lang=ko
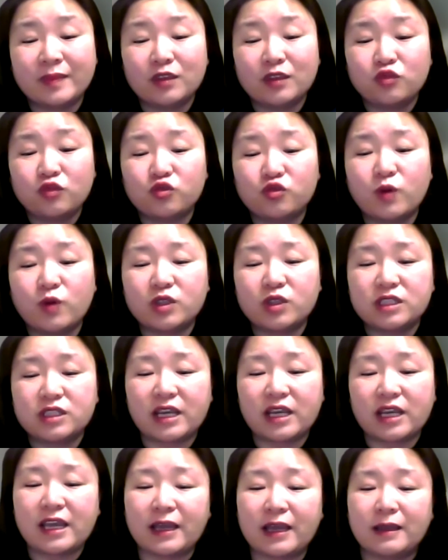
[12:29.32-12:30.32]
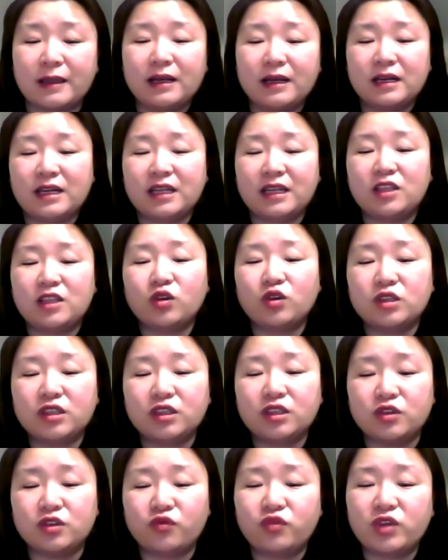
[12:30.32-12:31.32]
두 번째,
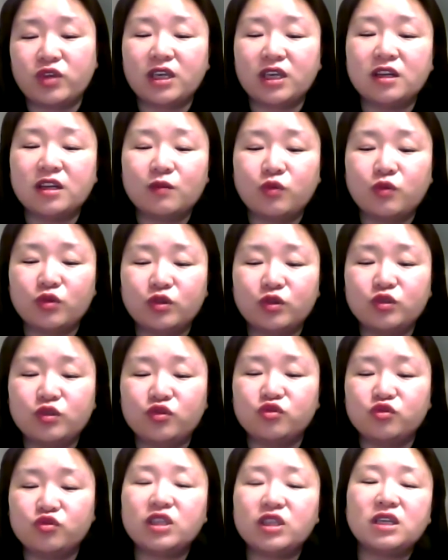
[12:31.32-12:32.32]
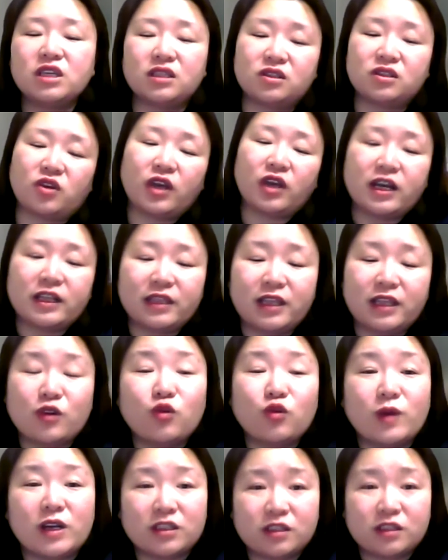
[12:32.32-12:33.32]
리더는 위기를 보는 눈이 있어야
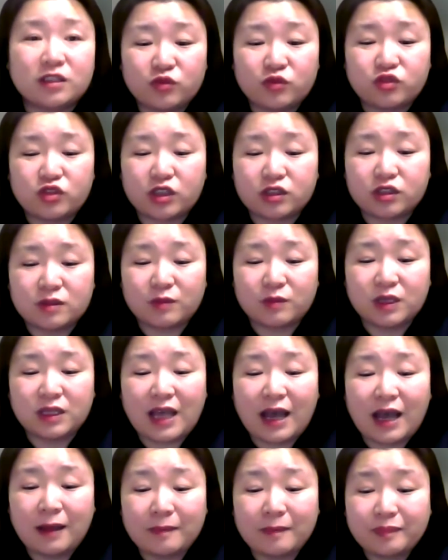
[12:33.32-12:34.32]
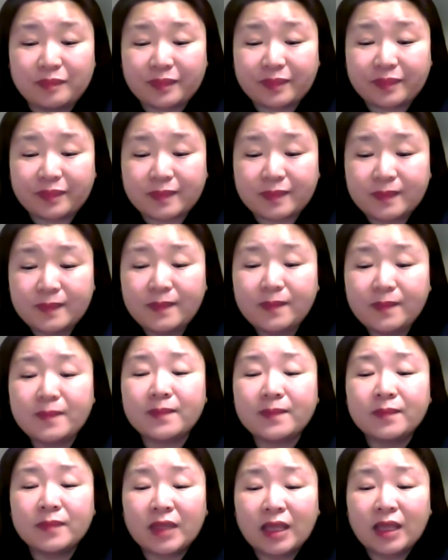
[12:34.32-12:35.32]
한다고 말씀 주셨습니다.
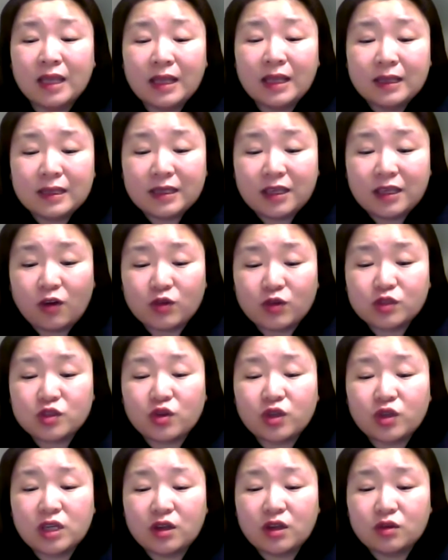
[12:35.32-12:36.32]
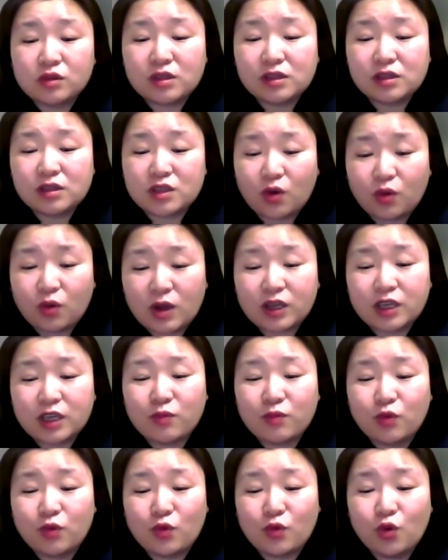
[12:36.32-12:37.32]
영적인 것을 정확히
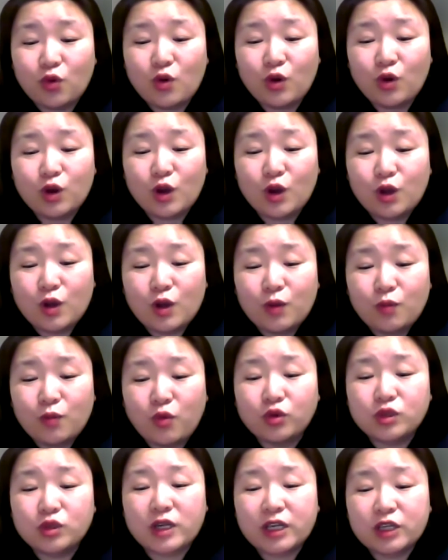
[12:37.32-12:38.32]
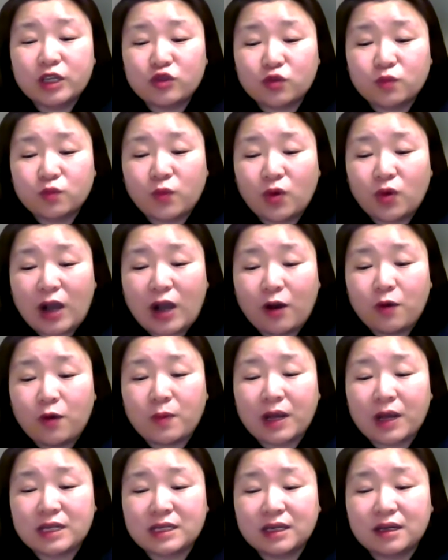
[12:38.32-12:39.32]
보고 보좌의 축복 아홉
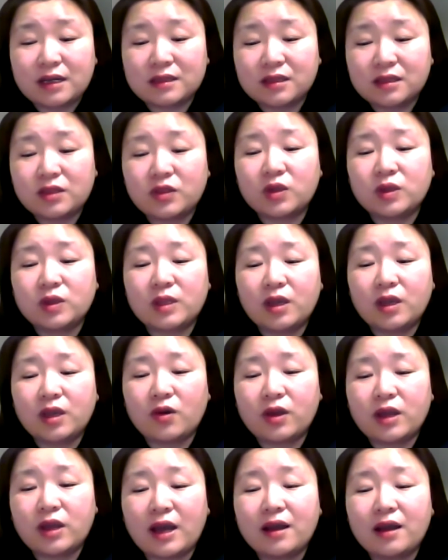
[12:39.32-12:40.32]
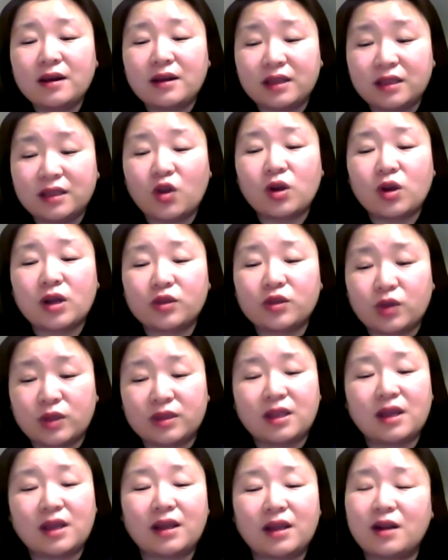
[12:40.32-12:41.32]
가지가 세팅되어야 리더가
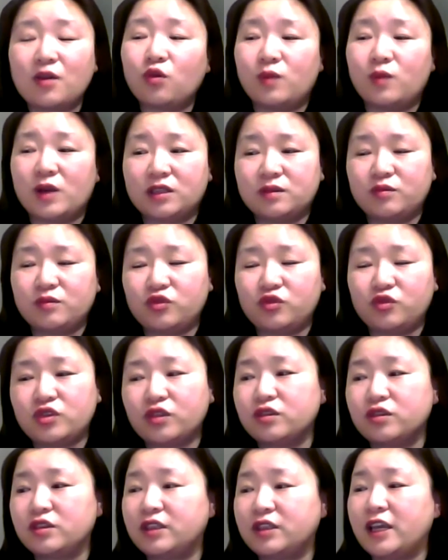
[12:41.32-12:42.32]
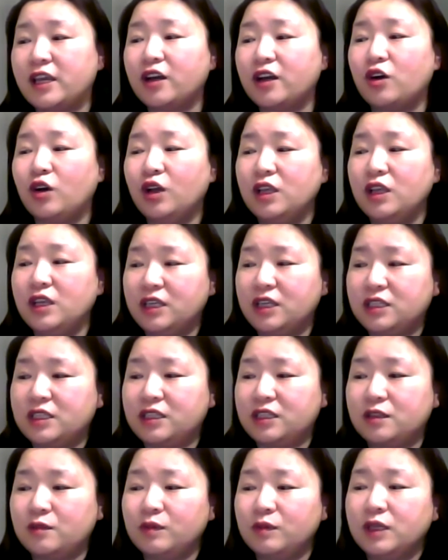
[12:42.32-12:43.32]
된다라고 말씀 주셨는데요.
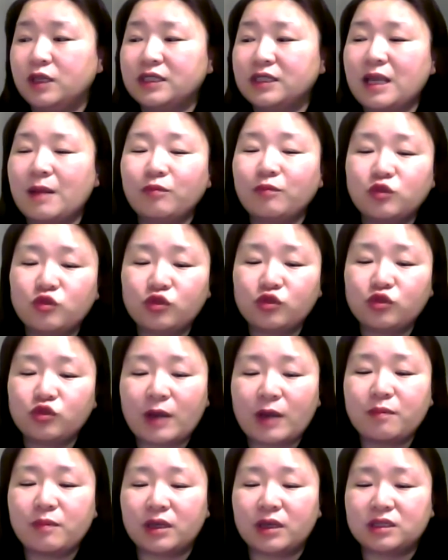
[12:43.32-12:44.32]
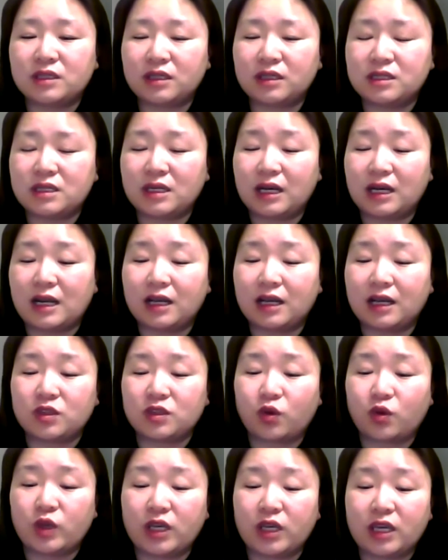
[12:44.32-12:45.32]
지금 삼구삼 메시지가
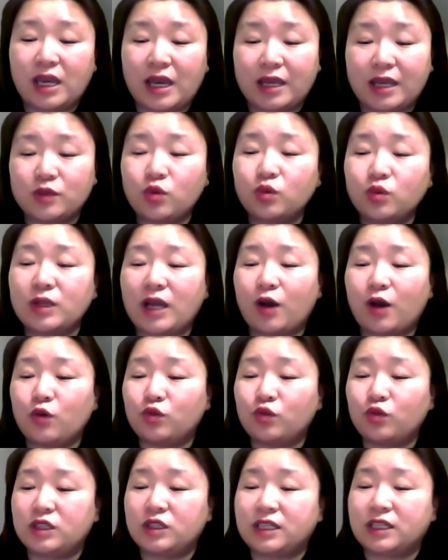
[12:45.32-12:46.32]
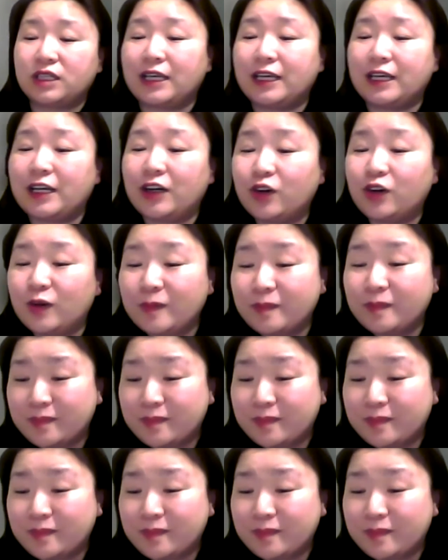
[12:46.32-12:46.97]
저희 계속 나오고 있잖아요.